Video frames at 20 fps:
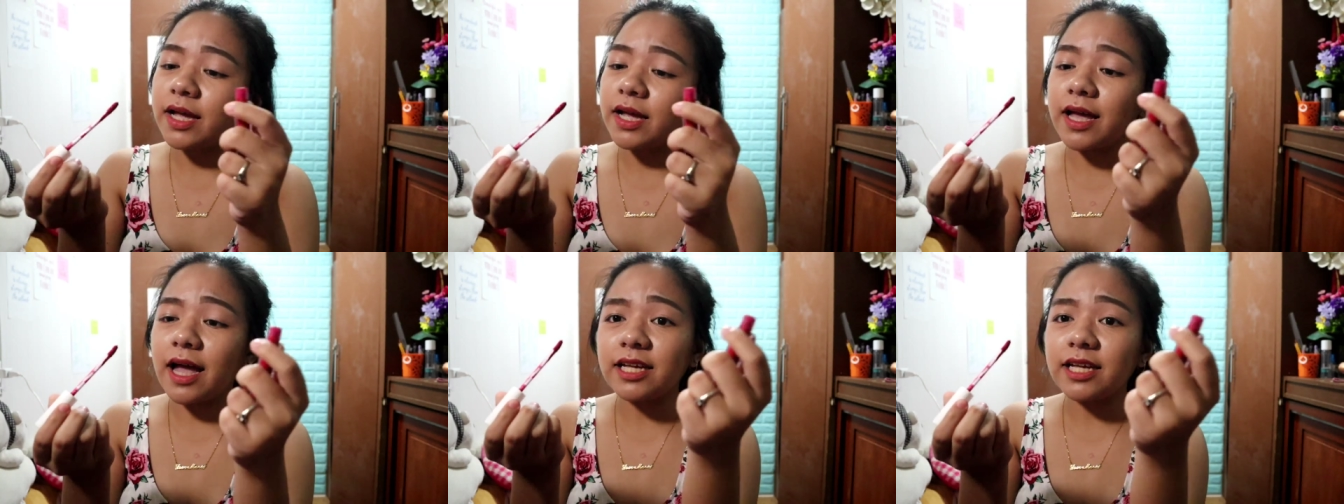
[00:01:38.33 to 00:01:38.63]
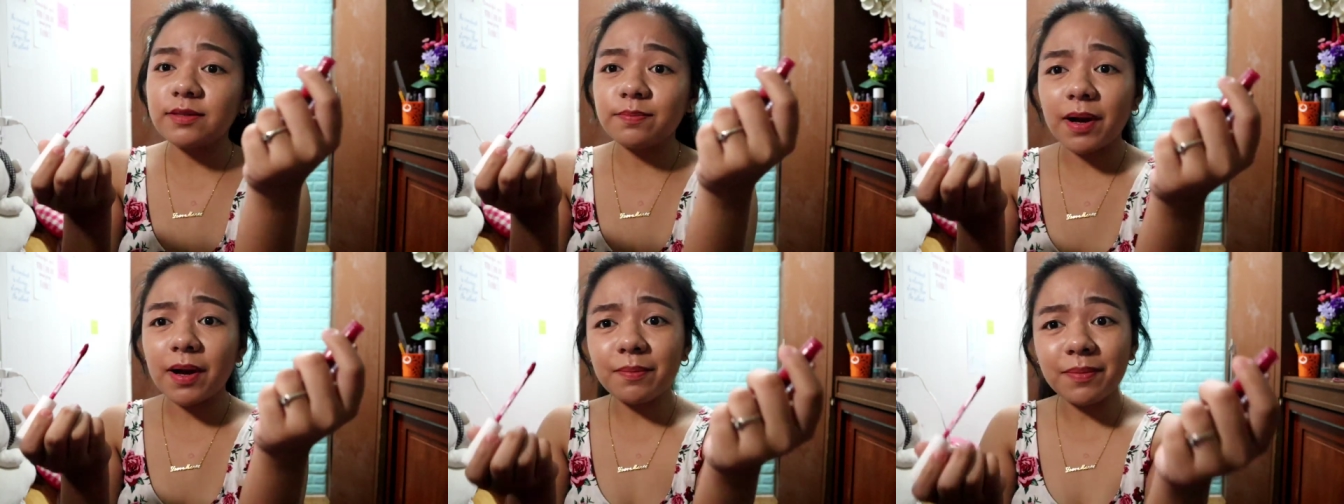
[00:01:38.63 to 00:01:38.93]

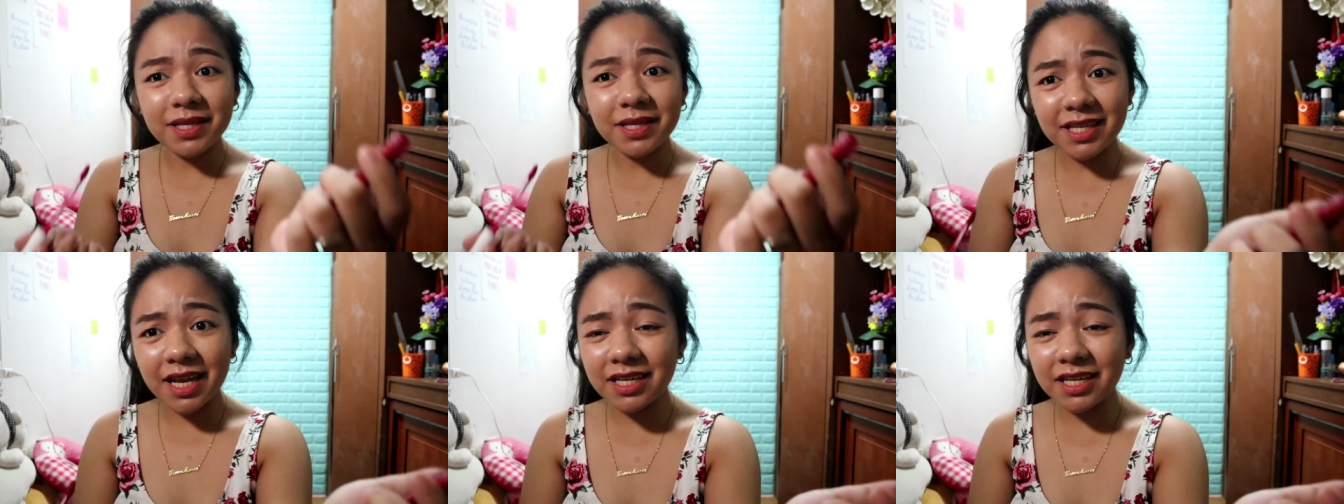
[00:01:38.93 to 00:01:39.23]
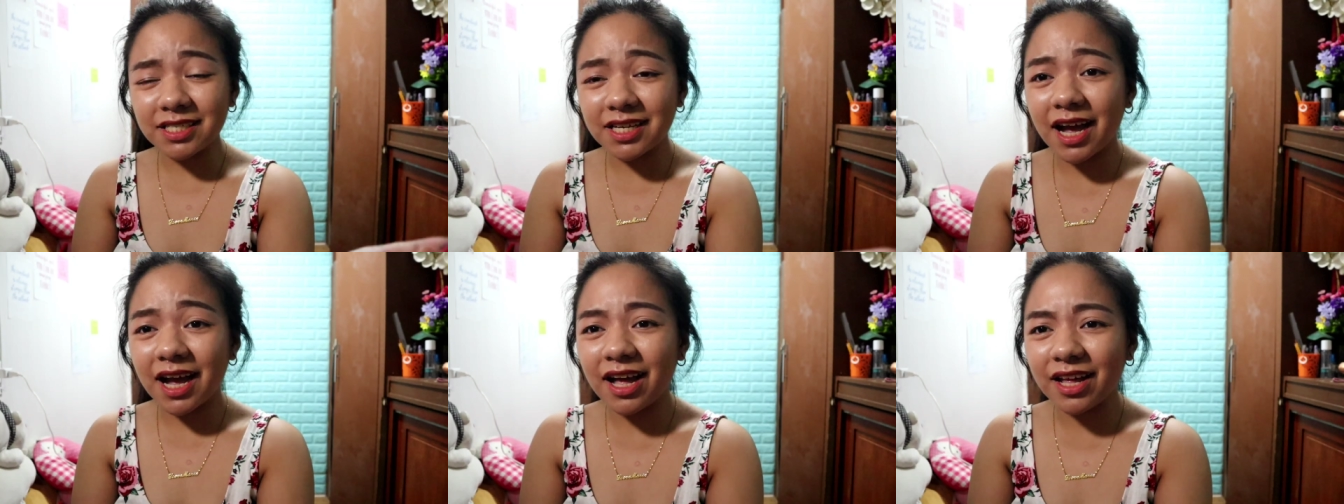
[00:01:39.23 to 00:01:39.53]
Guys,
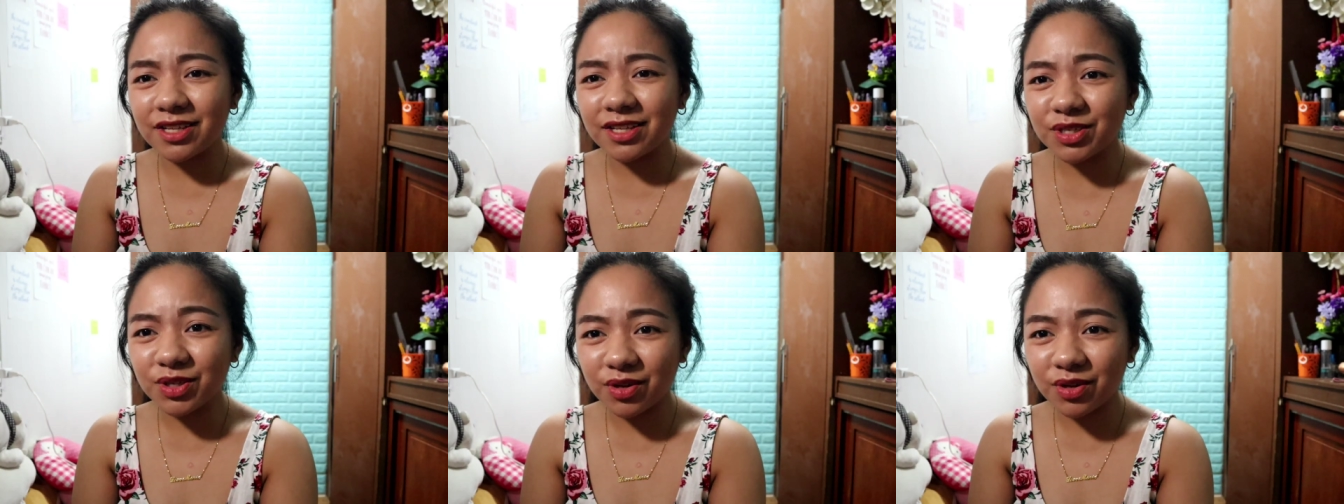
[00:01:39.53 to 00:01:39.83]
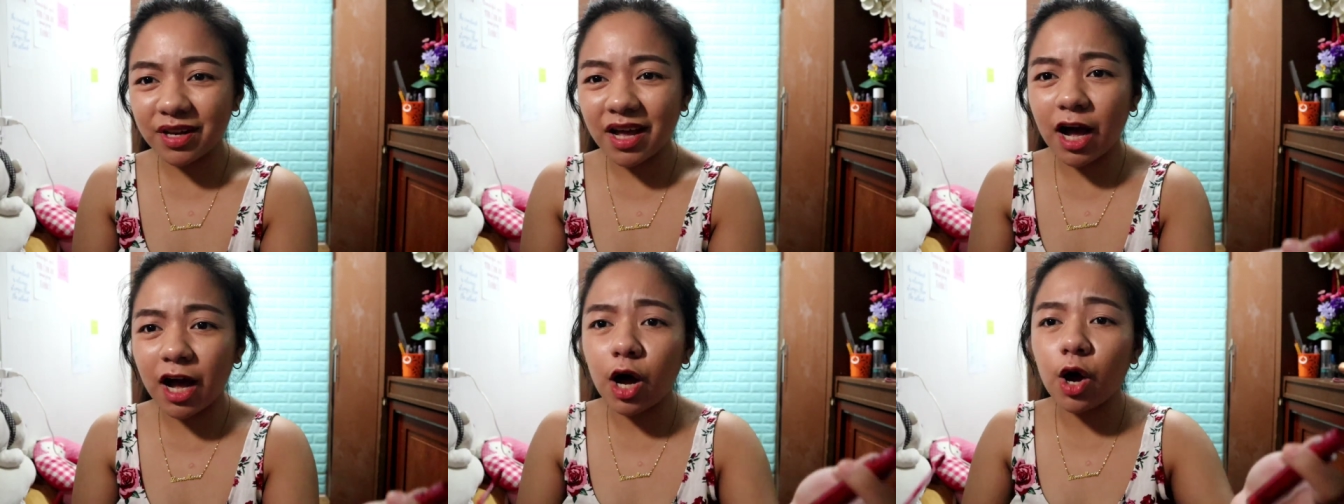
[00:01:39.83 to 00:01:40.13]
pagpasensyahan
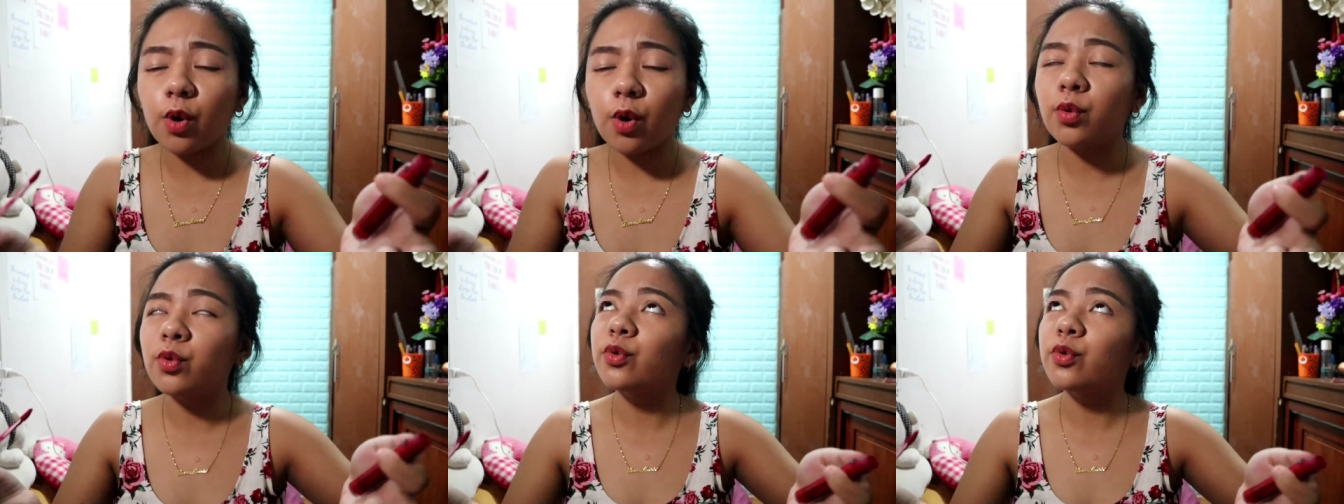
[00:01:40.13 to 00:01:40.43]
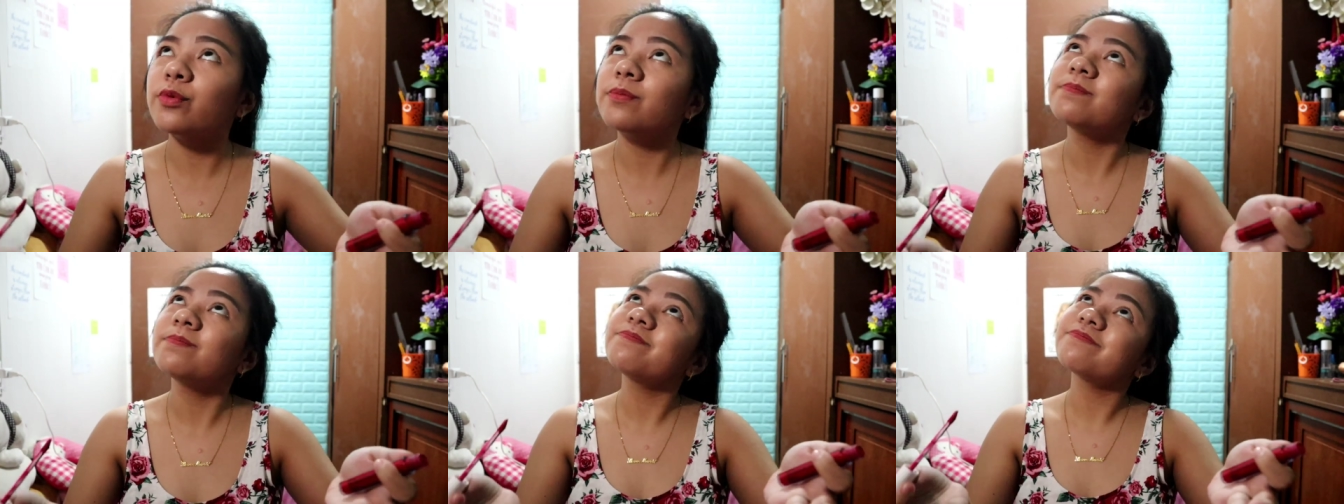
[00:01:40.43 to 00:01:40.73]
nyo na
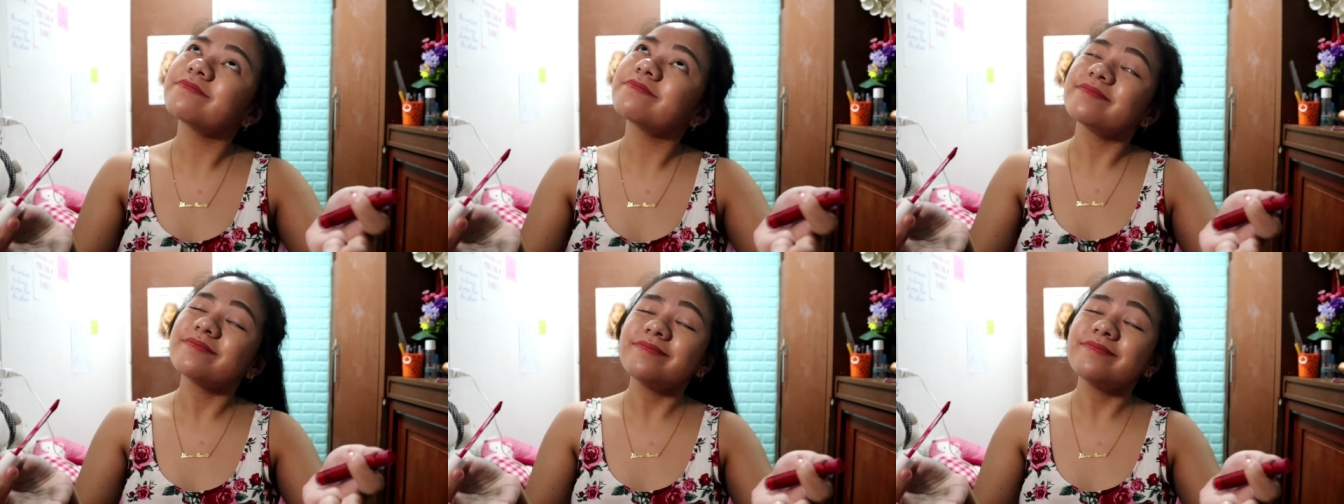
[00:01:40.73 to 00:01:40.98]
kung